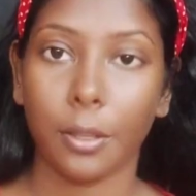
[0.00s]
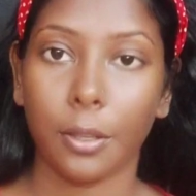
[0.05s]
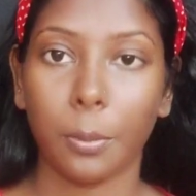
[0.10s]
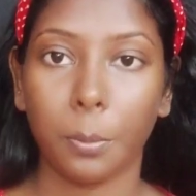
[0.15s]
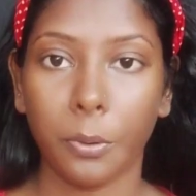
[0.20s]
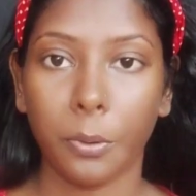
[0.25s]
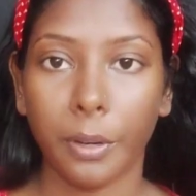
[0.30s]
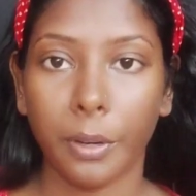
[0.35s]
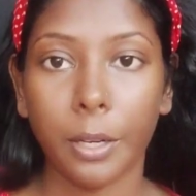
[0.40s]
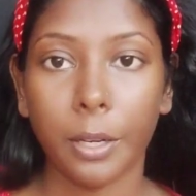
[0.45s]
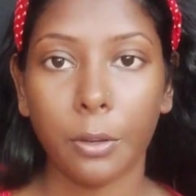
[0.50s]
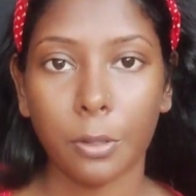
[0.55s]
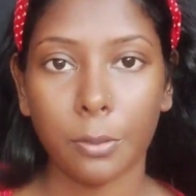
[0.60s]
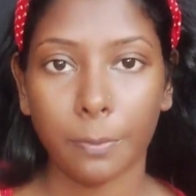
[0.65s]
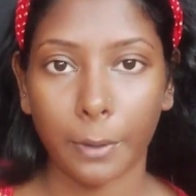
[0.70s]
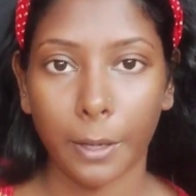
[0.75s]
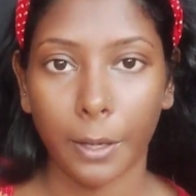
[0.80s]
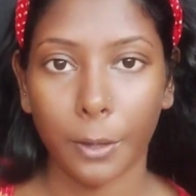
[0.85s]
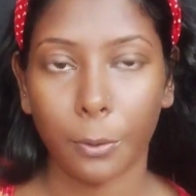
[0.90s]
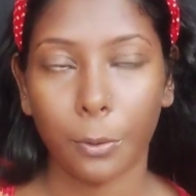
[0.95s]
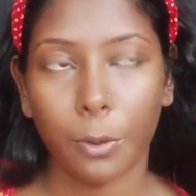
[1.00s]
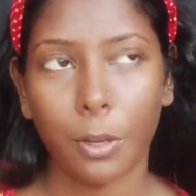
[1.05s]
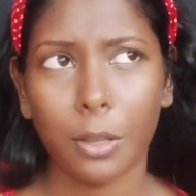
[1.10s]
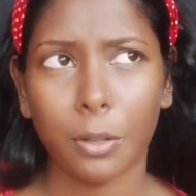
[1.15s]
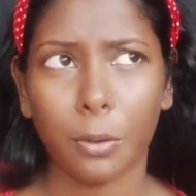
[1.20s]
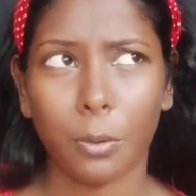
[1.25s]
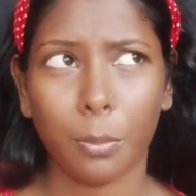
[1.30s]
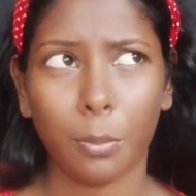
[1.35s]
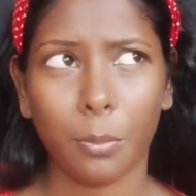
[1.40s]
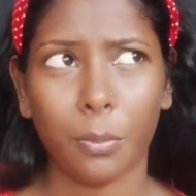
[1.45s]
ரொம்பவே யூஸ்ஃபுல்லாக இருக்கும்
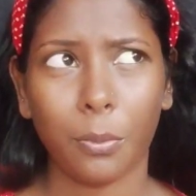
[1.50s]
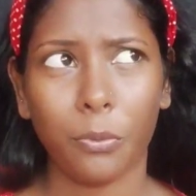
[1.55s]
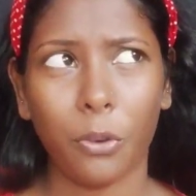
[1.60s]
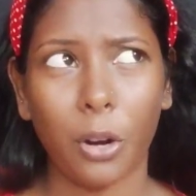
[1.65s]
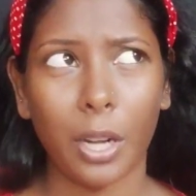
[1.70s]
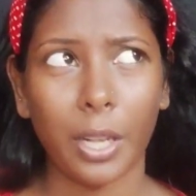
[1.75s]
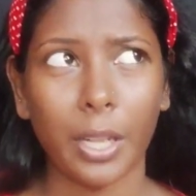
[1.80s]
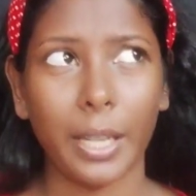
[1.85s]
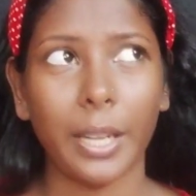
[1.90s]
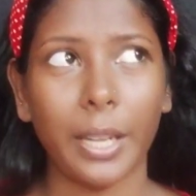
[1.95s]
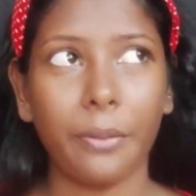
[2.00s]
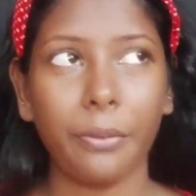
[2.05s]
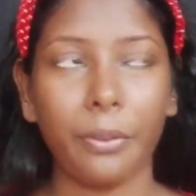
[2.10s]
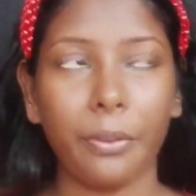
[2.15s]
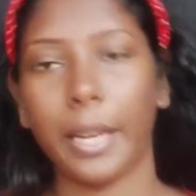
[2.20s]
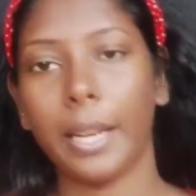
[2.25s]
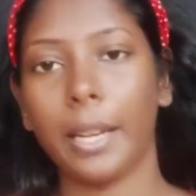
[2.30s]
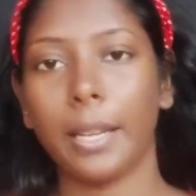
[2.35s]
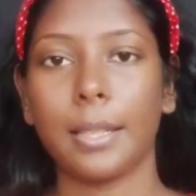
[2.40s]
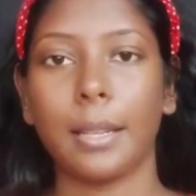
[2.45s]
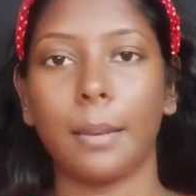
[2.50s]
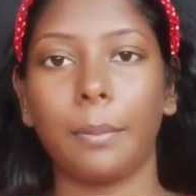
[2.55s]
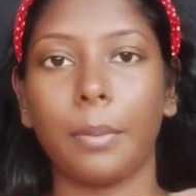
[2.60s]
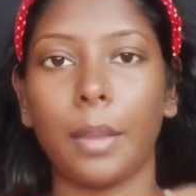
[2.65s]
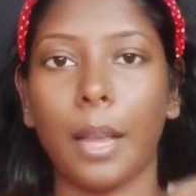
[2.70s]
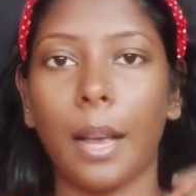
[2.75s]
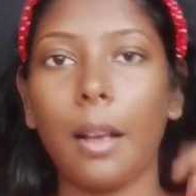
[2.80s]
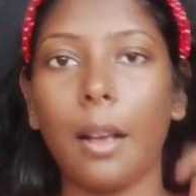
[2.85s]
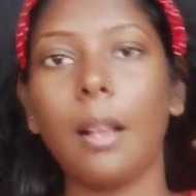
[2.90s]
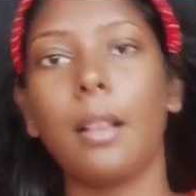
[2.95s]
அது ரொம்ப ஃபார்ட்டி ஃபைவ் சம்
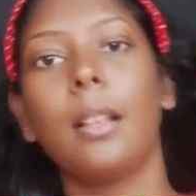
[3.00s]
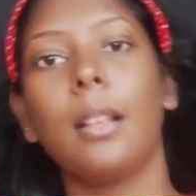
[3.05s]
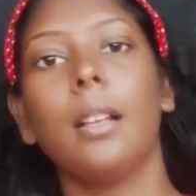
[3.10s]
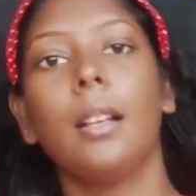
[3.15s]
தான்